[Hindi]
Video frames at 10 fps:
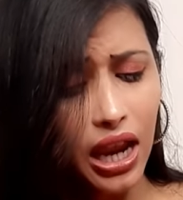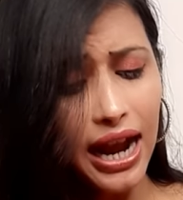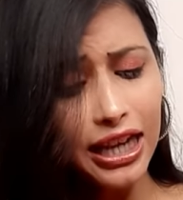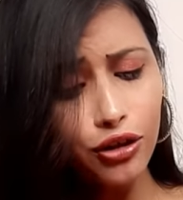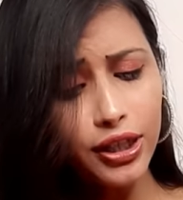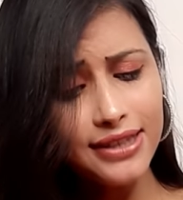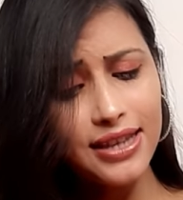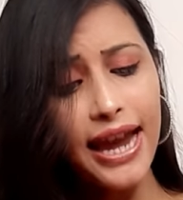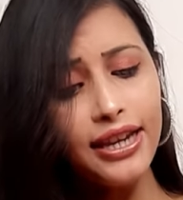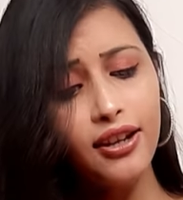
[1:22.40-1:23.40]
हेलो
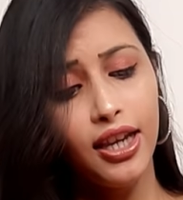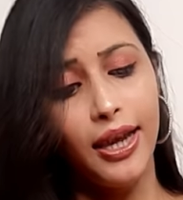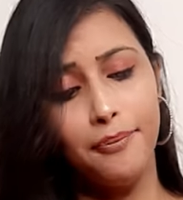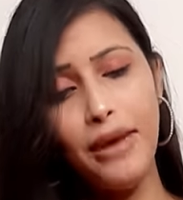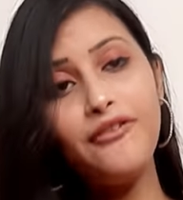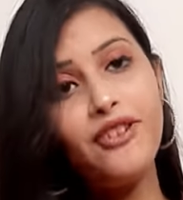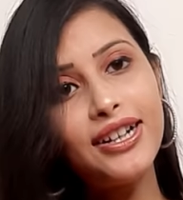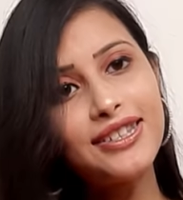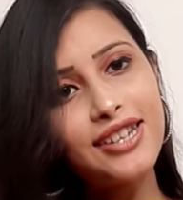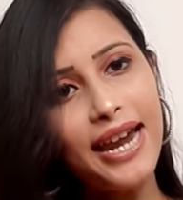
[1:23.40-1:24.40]
डिज़ाइन मैं
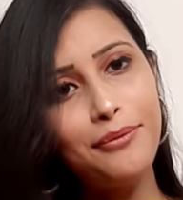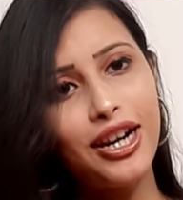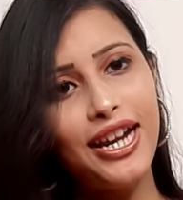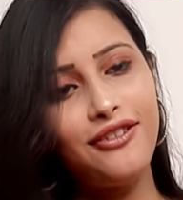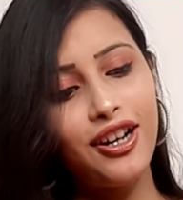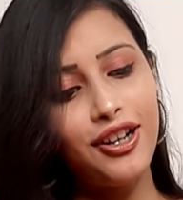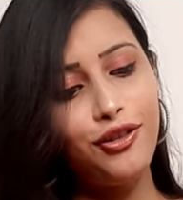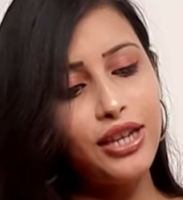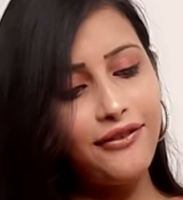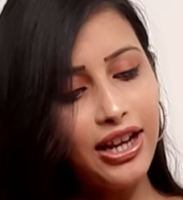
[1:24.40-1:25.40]
फर्स्ट टाइम ट्राई कर रही
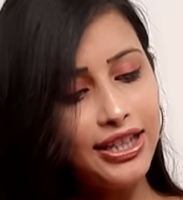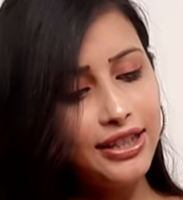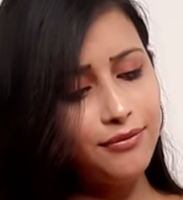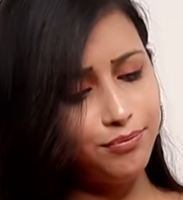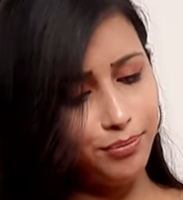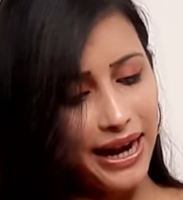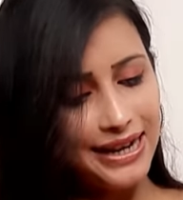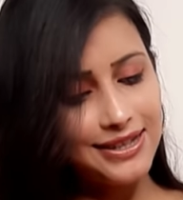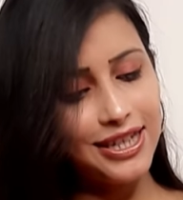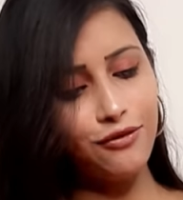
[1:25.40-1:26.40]
हूँ ये वाली
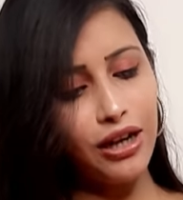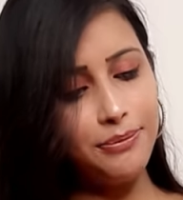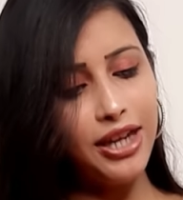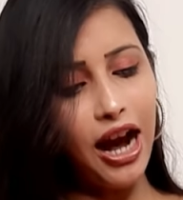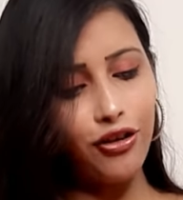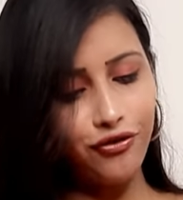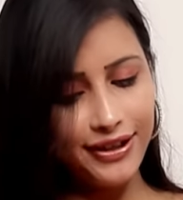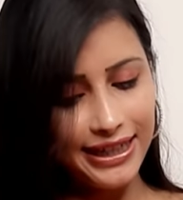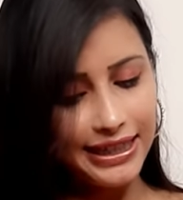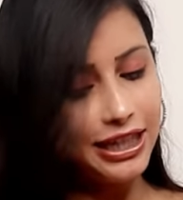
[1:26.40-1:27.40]
ब्रांड से कोई भी
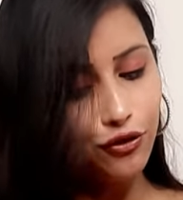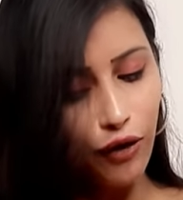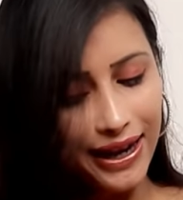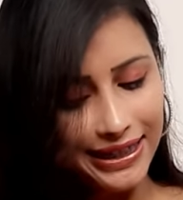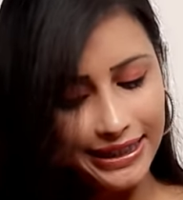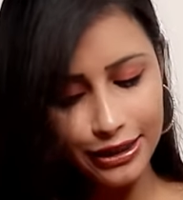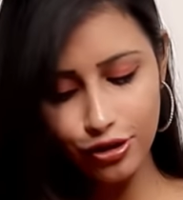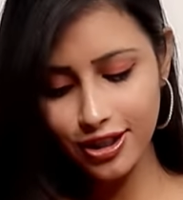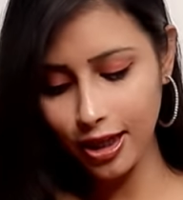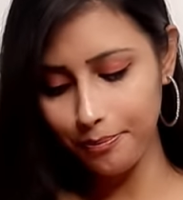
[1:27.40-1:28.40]
आउटफिट लेकिन क्वालिटी तो
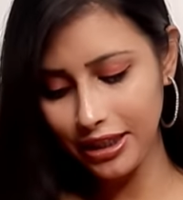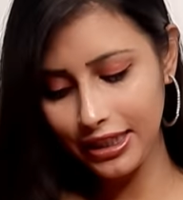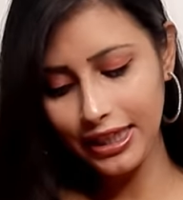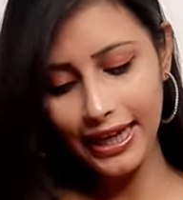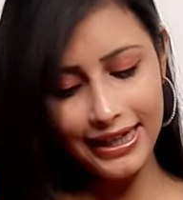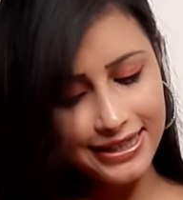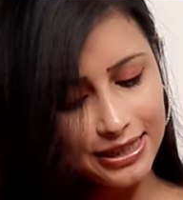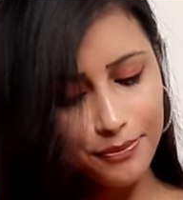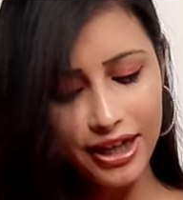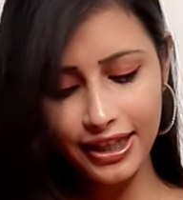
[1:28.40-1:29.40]
सभी की एक से
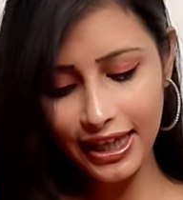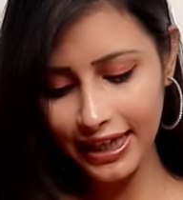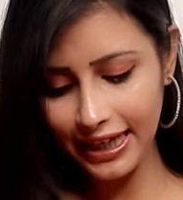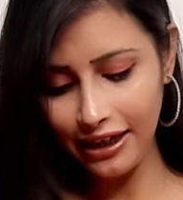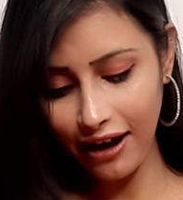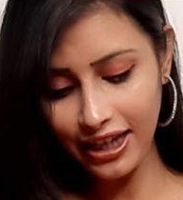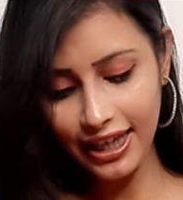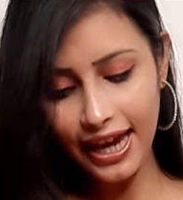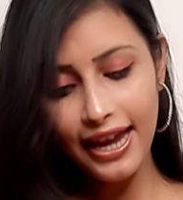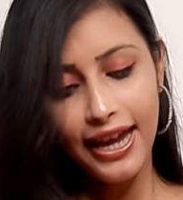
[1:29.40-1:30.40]
बढ़ के एक आई
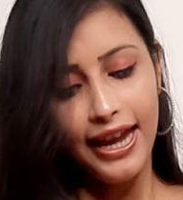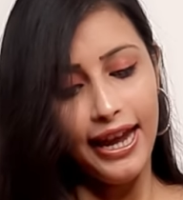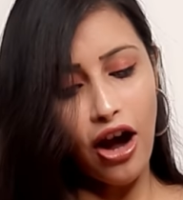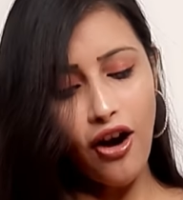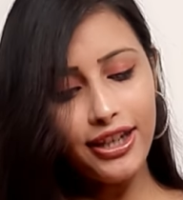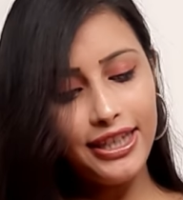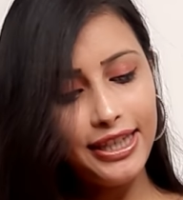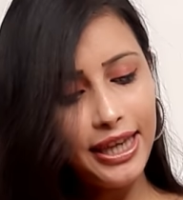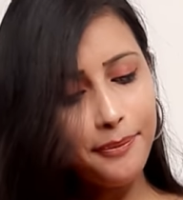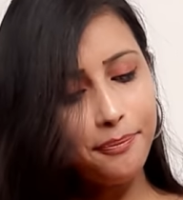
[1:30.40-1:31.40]
है और ये